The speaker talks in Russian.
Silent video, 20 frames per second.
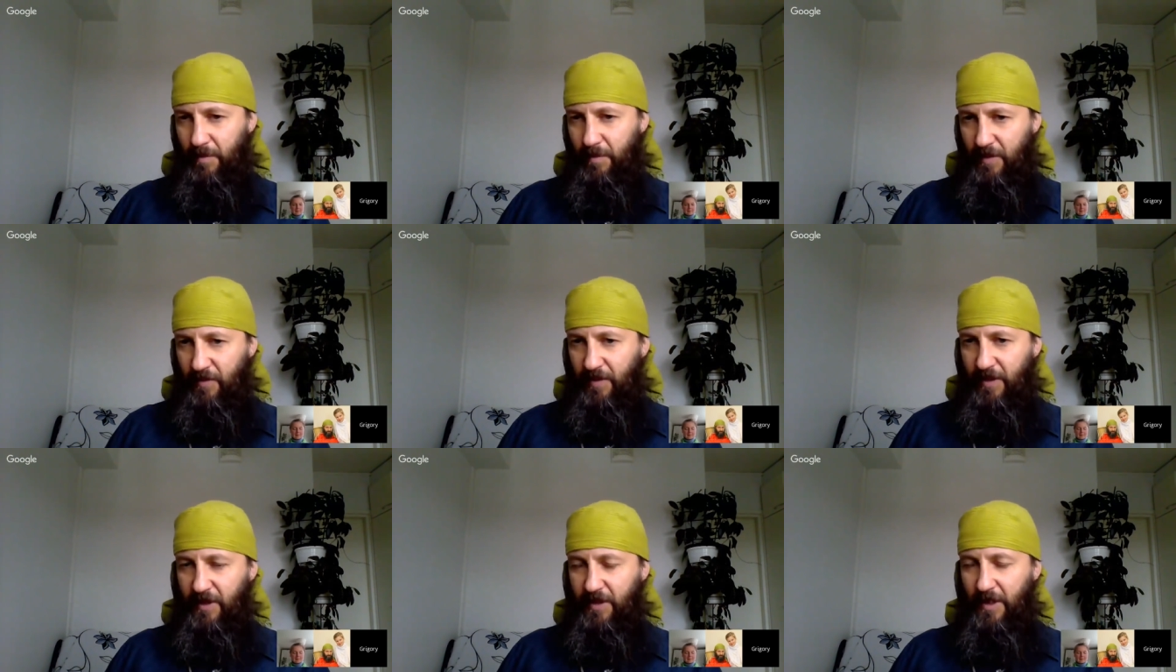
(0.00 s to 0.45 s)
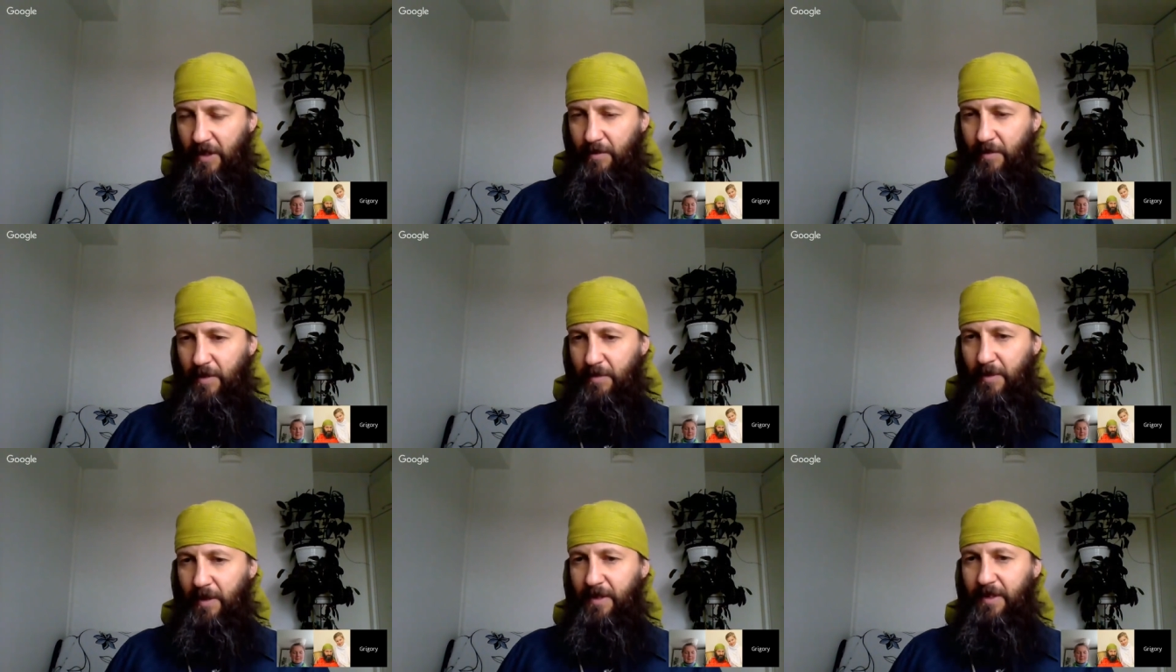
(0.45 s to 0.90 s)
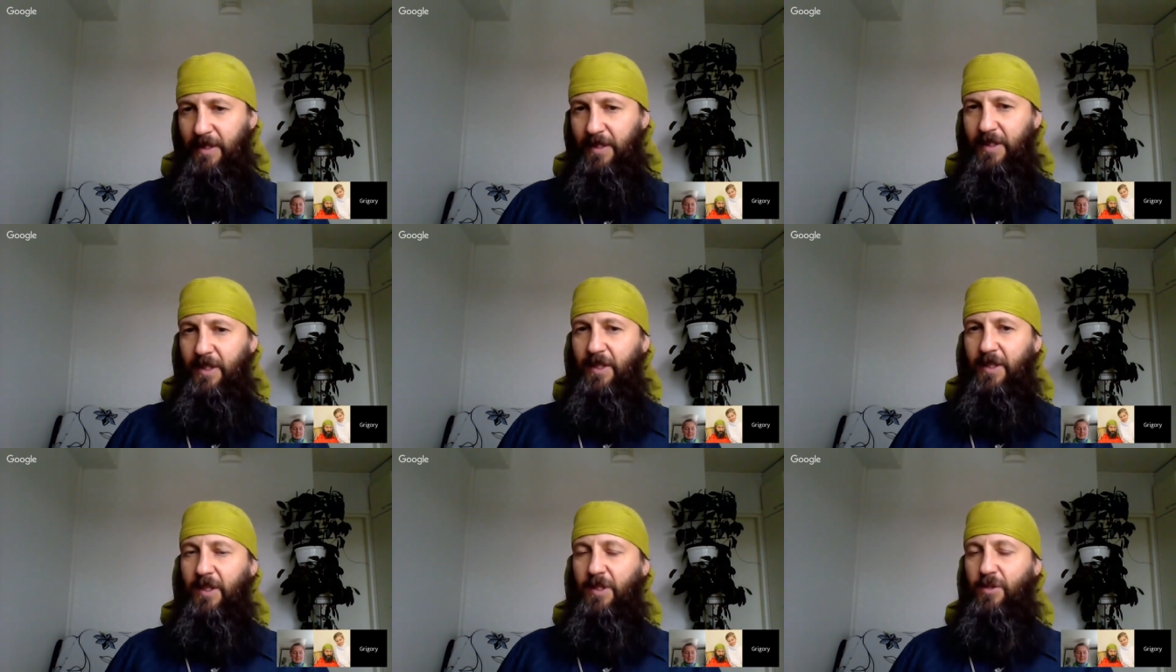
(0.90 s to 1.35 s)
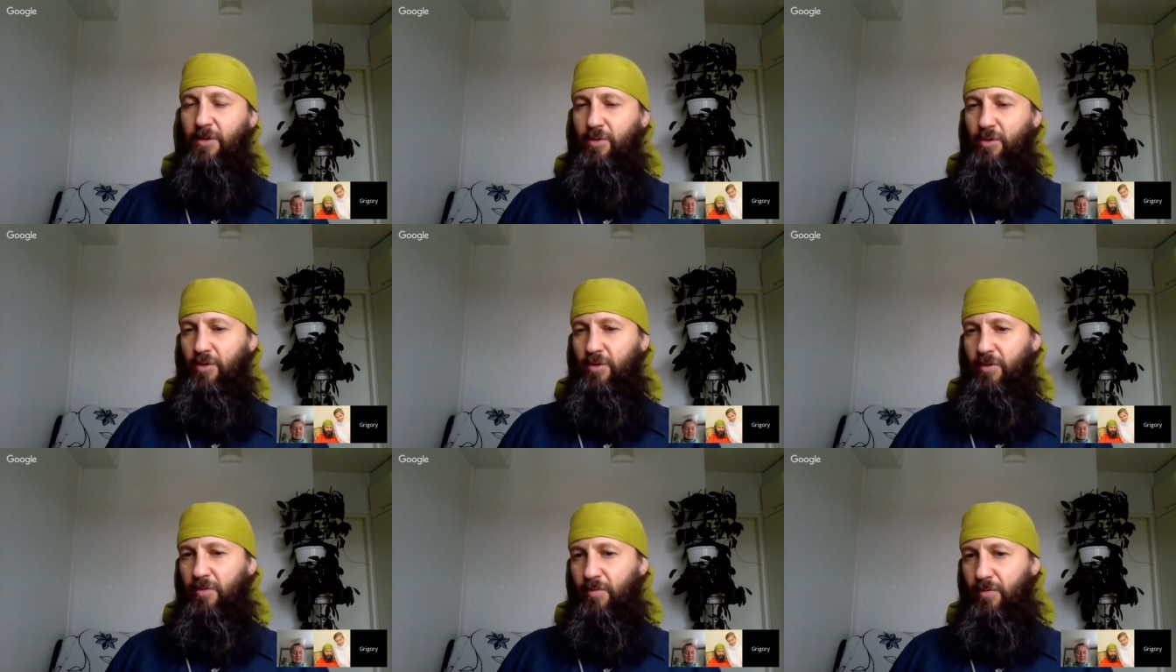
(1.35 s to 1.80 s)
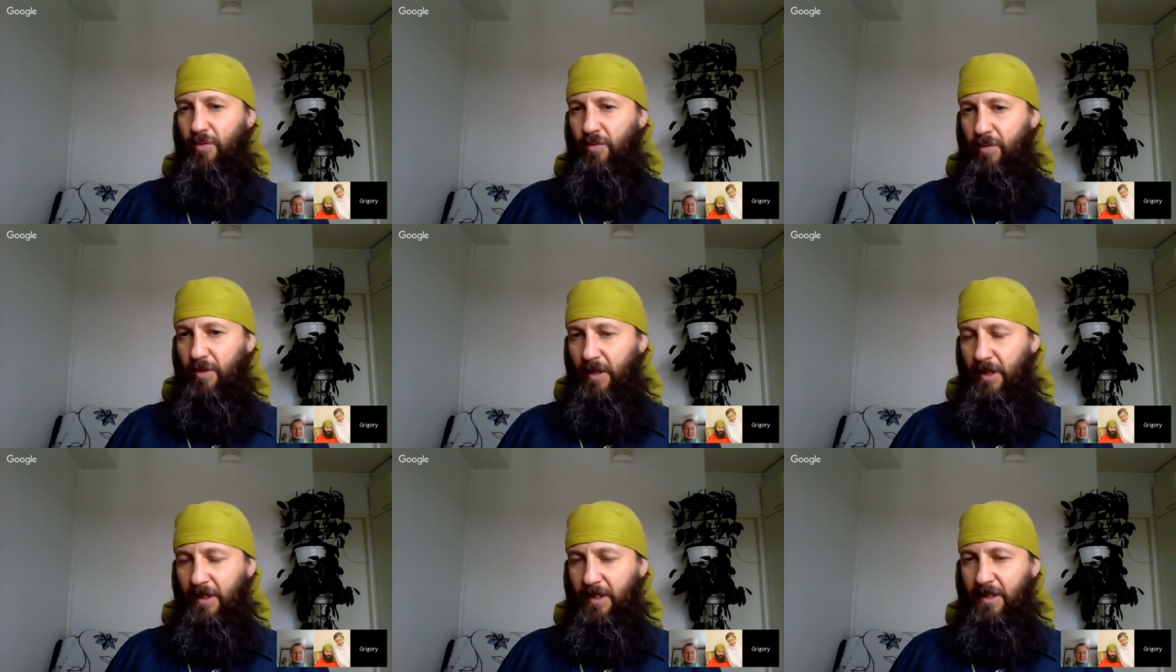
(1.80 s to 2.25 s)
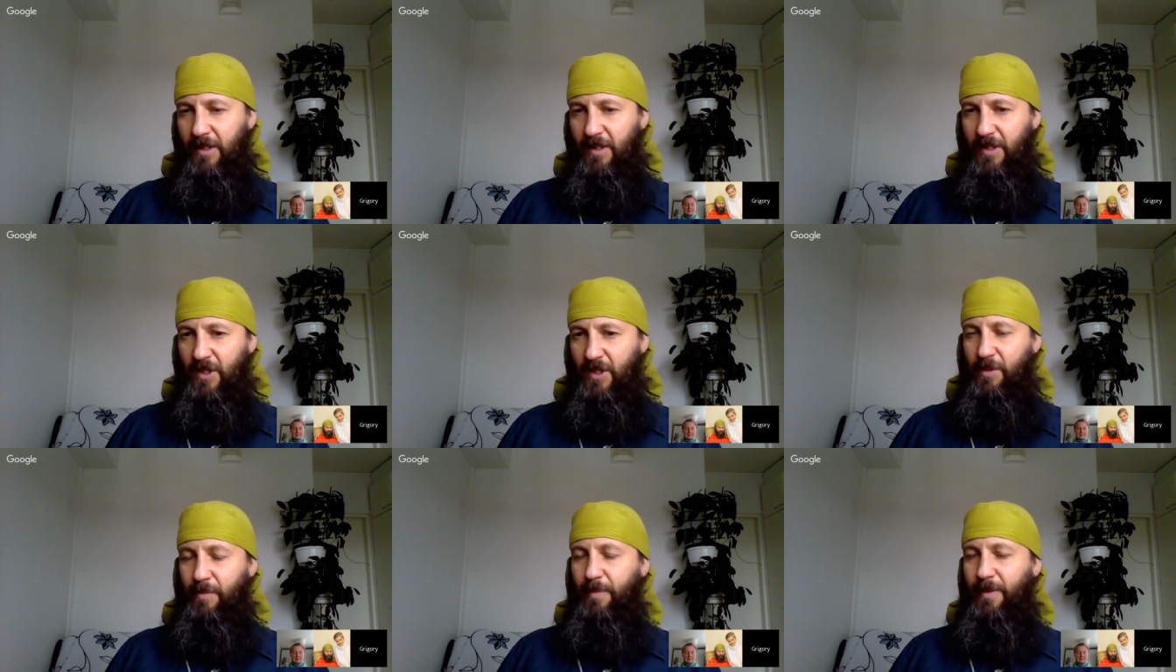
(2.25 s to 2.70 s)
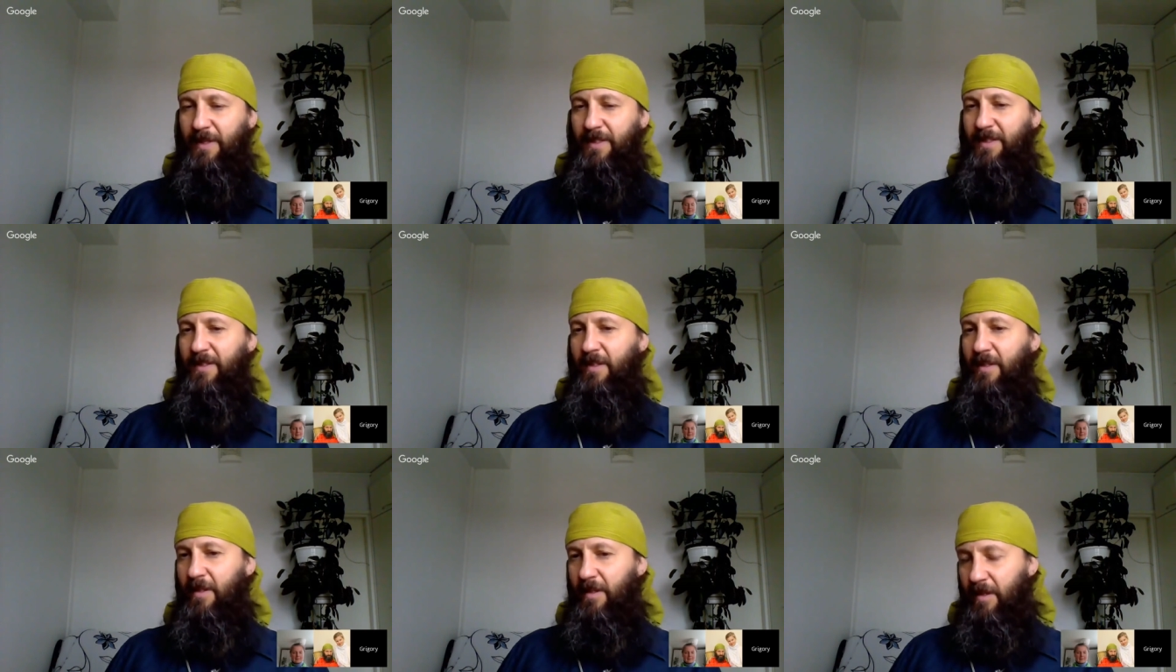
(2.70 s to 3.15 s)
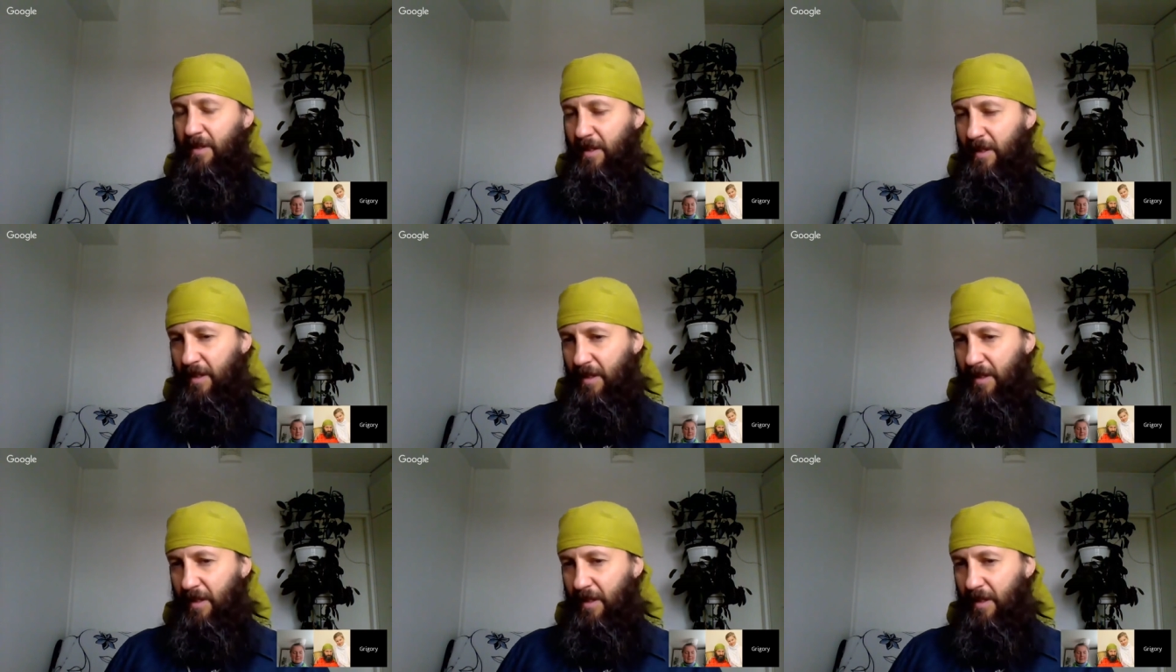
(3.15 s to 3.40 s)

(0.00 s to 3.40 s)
двигатели бесплатной энергии существуют, они достаточно просты.